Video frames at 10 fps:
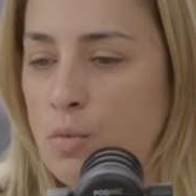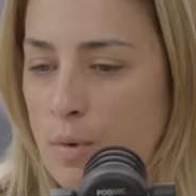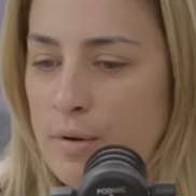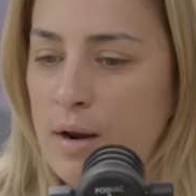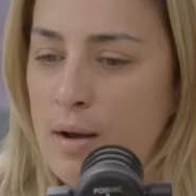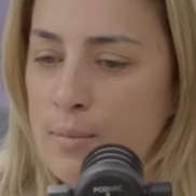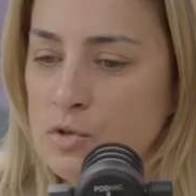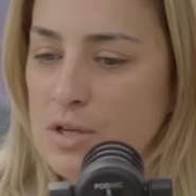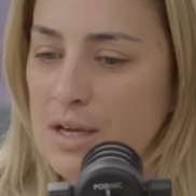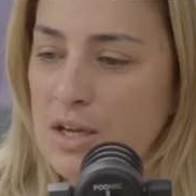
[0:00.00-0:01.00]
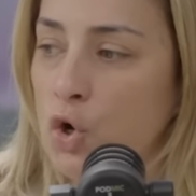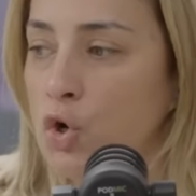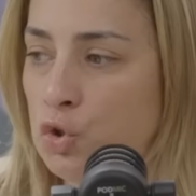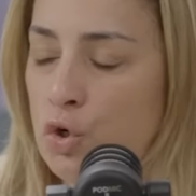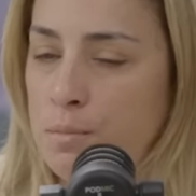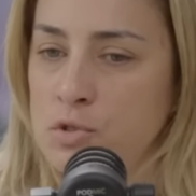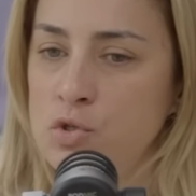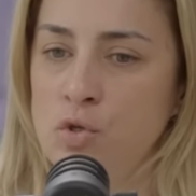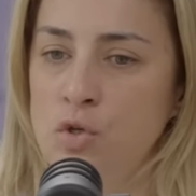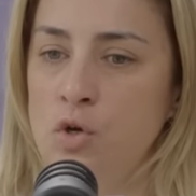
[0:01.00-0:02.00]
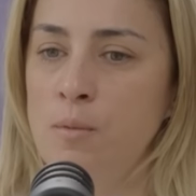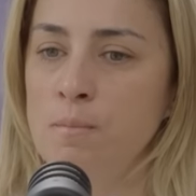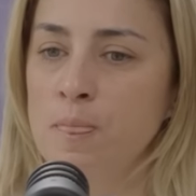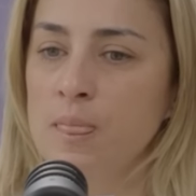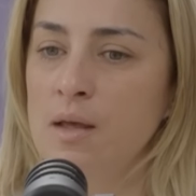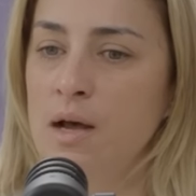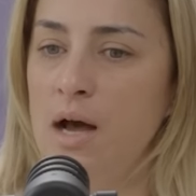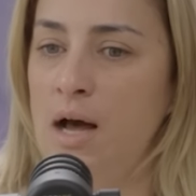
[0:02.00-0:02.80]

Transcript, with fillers: como hablábamos en otro episodio, hmm.